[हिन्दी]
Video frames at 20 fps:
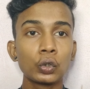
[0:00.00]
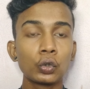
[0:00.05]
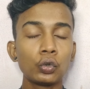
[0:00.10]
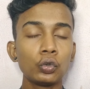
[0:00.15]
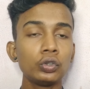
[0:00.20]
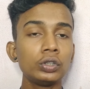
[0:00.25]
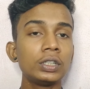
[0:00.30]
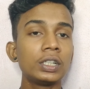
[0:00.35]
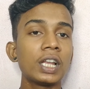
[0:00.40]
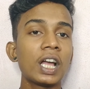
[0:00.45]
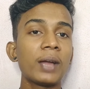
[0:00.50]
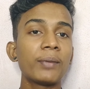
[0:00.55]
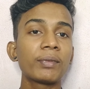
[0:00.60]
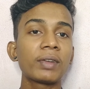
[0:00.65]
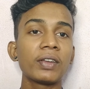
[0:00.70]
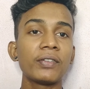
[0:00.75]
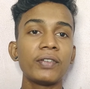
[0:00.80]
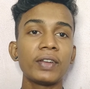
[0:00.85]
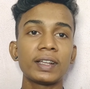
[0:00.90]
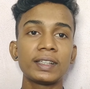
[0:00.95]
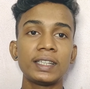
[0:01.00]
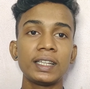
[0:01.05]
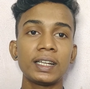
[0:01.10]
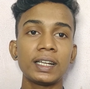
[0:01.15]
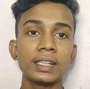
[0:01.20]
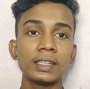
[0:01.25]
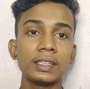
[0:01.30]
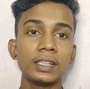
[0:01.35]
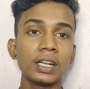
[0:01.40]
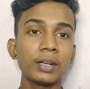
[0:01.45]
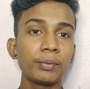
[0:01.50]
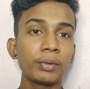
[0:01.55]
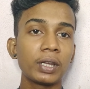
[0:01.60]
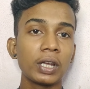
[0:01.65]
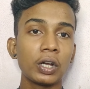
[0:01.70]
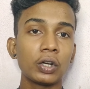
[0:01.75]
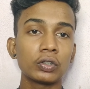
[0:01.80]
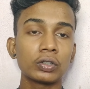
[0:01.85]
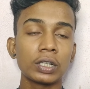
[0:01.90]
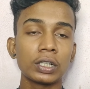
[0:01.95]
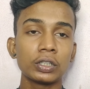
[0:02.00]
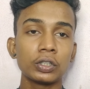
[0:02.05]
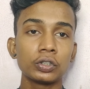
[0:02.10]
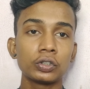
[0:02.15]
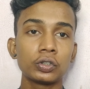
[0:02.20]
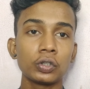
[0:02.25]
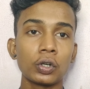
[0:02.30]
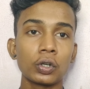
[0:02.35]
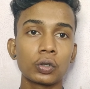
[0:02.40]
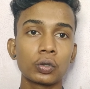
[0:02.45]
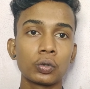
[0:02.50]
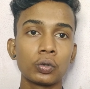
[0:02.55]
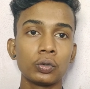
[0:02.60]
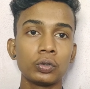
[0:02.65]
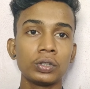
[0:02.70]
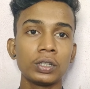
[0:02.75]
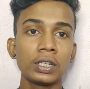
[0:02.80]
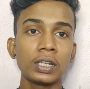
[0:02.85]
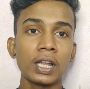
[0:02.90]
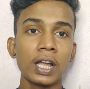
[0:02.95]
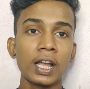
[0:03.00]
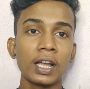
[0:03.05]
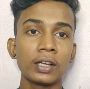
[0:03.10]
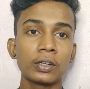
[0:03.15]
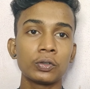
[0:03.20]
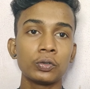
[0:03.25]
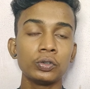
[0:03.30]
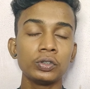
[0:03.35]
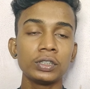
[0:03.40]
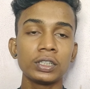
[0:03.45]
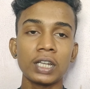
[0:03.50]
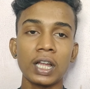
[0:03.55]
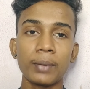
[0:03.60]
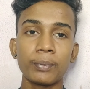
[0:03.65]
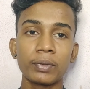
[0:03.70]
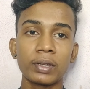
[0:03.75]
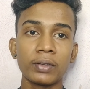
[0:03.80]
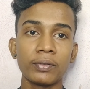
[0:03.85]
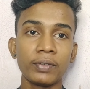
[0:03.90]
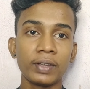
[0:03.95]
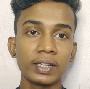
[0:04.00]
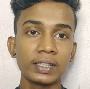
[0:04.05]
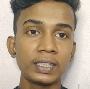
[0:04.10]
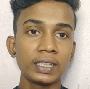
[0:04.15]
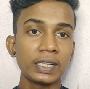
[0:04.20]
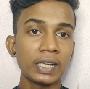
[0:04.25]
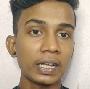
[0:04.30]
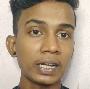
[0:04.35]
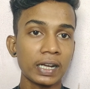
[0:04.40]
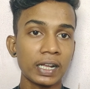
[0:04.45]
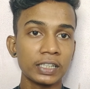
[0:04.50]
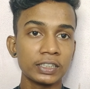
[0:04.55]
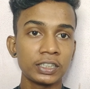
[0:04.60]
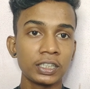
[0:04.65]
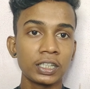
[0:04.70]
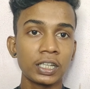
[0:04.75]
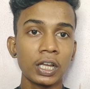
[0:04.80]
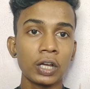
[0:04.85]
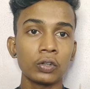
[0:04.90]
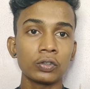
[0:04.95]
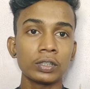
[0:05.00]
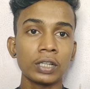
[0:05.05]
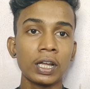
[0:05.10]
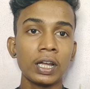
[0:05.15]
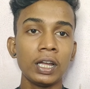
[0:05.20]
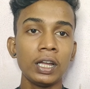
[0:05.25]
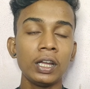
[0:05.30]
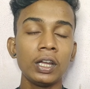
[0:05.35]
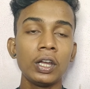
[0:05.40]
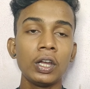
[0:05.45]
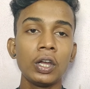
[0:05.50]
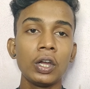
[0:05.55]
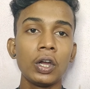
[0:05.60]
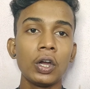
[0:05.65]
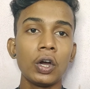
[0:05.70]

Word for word: कुंज नाम के व्यक्ति का धर्म क्या होता है दोस्तों और कुंज ना कुंज नाम के व्यक्ति का राशि क्या होता है